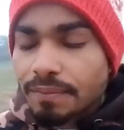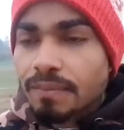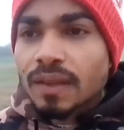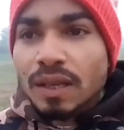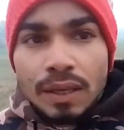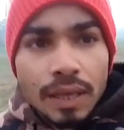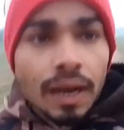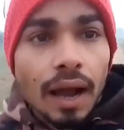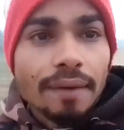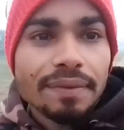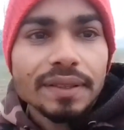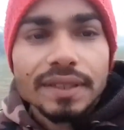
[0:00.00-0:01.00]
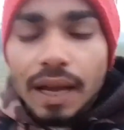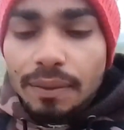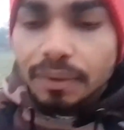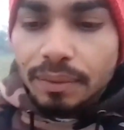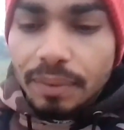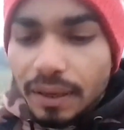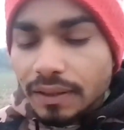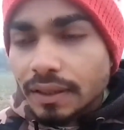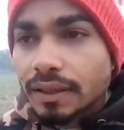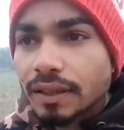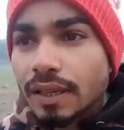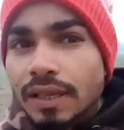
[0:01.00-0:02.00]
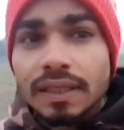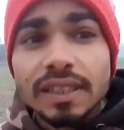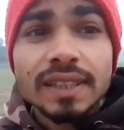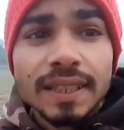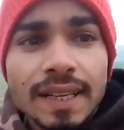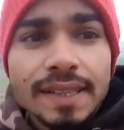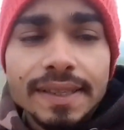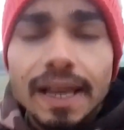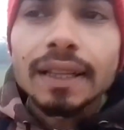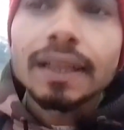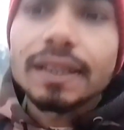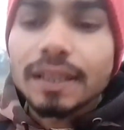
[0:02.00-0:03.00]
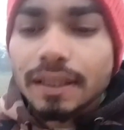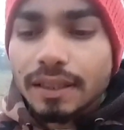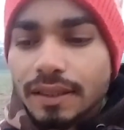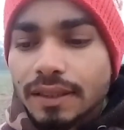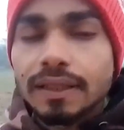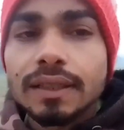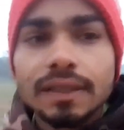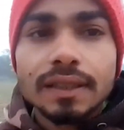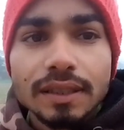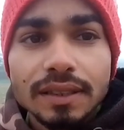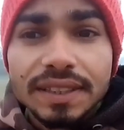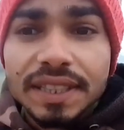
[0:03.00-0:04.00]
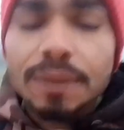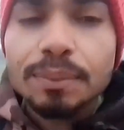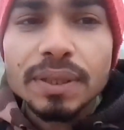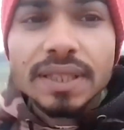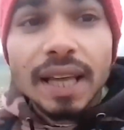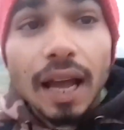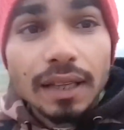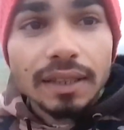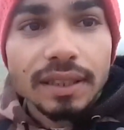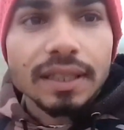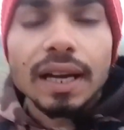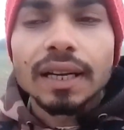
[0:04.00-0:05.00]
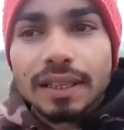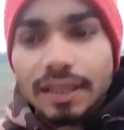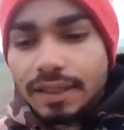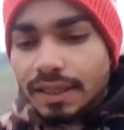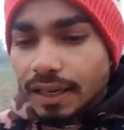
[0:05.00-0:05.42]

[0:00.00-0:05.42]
काफ़ी साफ है बट इतना ज़्यादा ठंड है कि जेब में से हाथ निकाला नहीं जा रहा है